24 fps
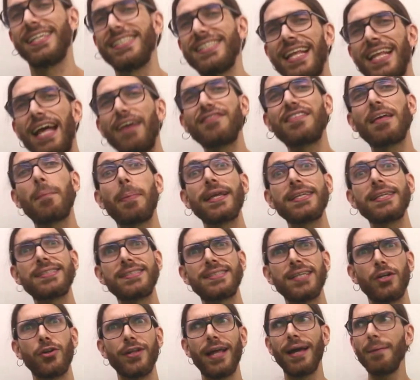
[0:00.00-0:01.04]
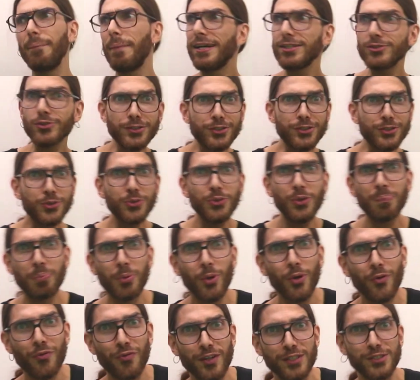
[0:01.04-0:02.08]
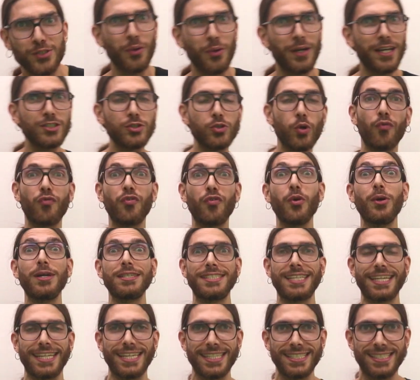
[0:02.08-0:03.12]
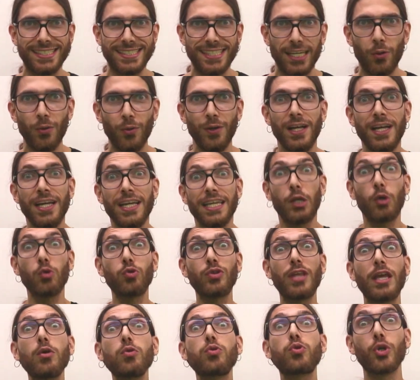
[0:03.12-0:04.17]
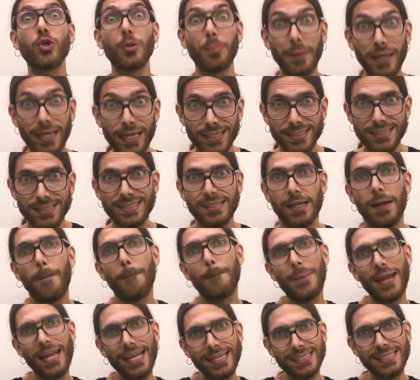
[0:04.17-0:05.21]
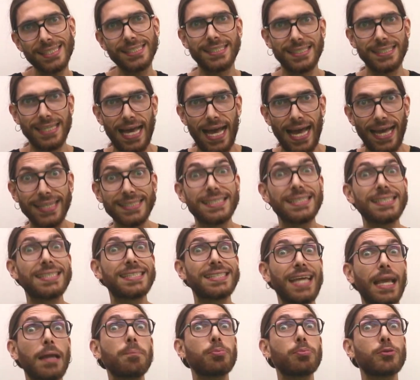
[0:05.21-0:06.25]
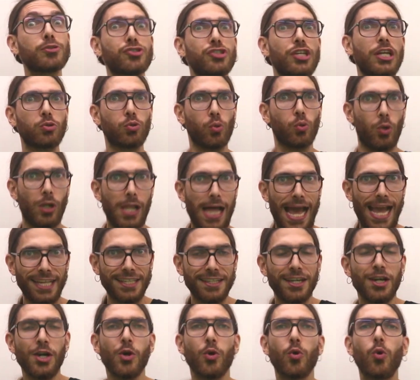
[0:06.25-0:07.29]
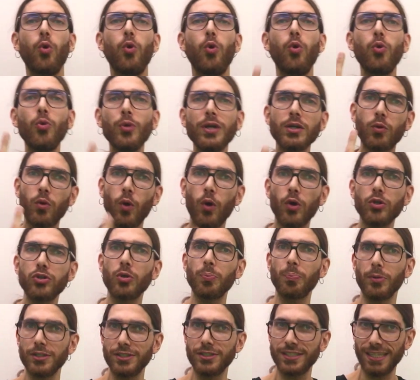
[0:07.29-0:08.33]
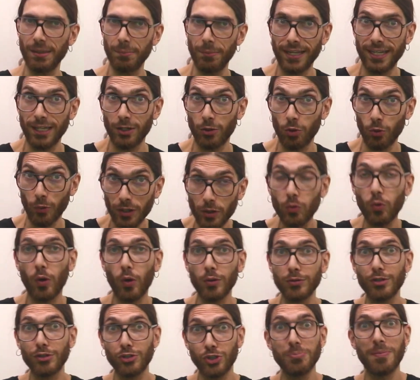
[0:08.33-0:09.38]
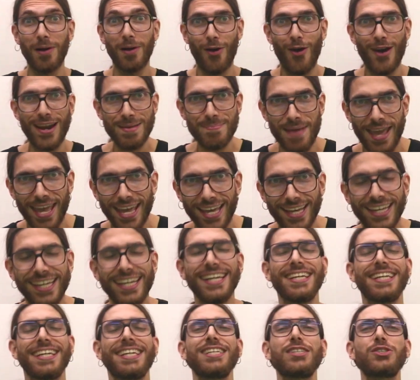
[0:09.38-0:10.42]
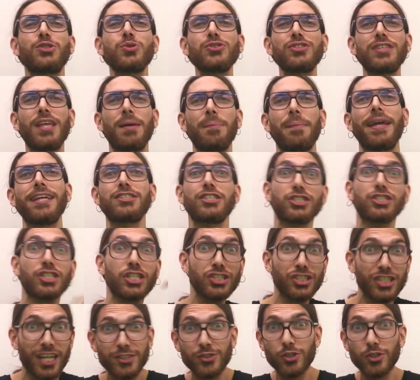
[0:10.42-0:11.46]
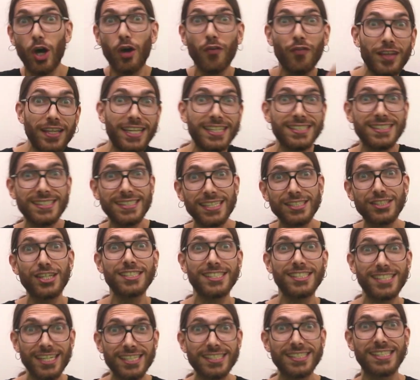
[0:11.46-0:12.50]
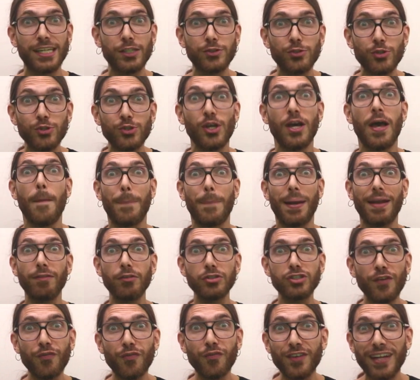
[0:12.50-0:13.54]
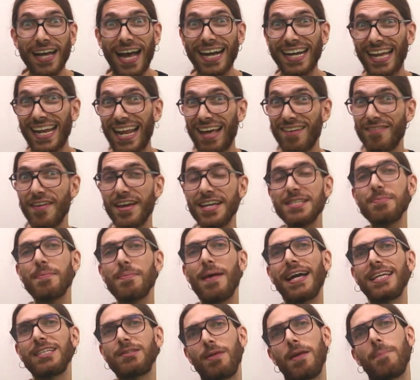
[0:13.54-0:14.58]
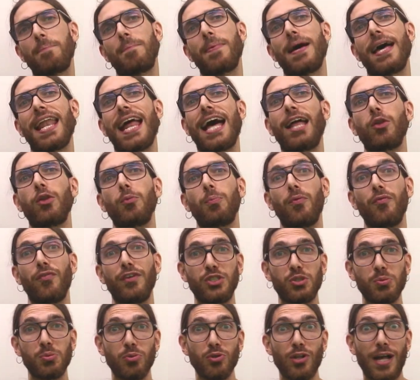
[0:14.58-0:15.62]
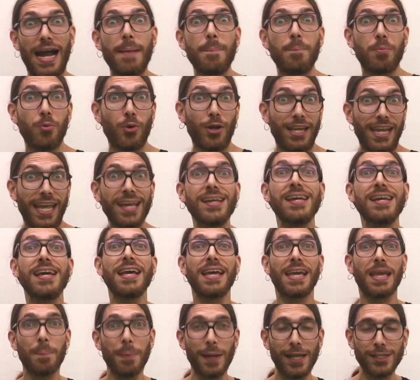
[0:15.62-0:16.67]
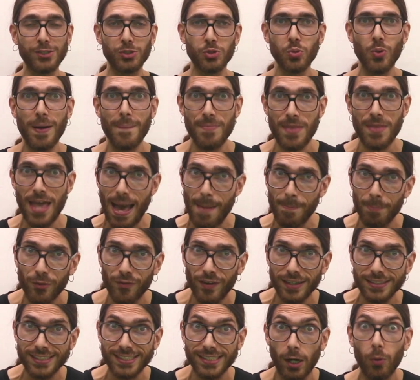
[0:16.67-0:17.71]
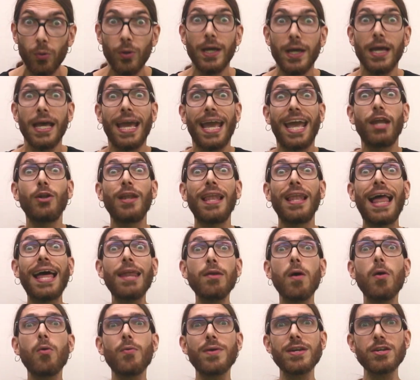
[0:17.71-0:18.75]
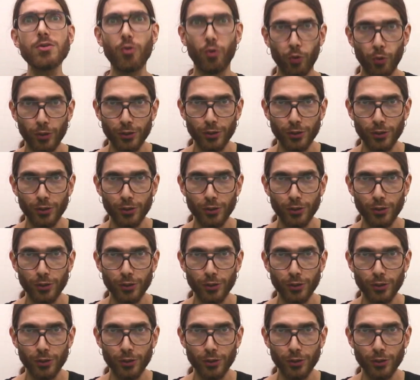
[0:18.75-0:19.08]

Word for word: E você deve estar tá pensando, né? Mas onde que o Profferson resolveu essa questão? Eu tenho turminhas presenciais e 100% online com um encontro por semana, um encontro de uma hora e meia. E justamente a gente resolve listas de exercícios para você ficar cada vez mais preparado para o vestibular, para o Enem e para sua aprovação. É lá no All-in